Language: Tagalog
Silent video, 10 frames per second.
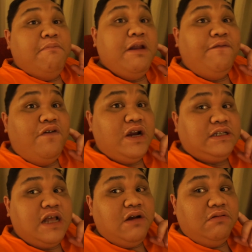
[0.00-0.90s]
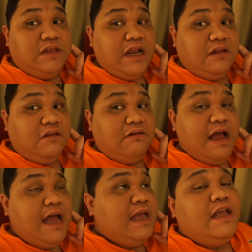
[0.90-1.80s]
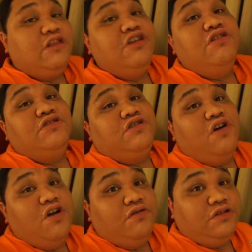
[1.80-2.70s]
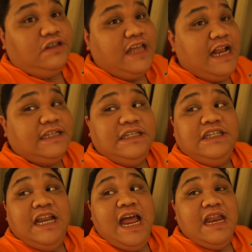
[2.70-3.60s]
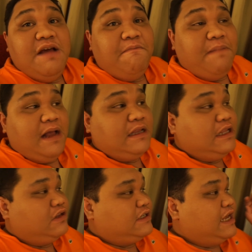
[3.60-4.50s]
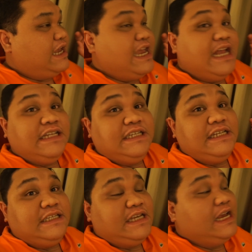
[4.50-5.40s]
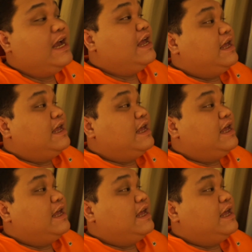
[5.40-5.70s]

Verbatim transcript: Pero 4-star hotel to ha. Ah. Ito yung Chorus Hotel sa Jalan Ampang dito sa KLCC.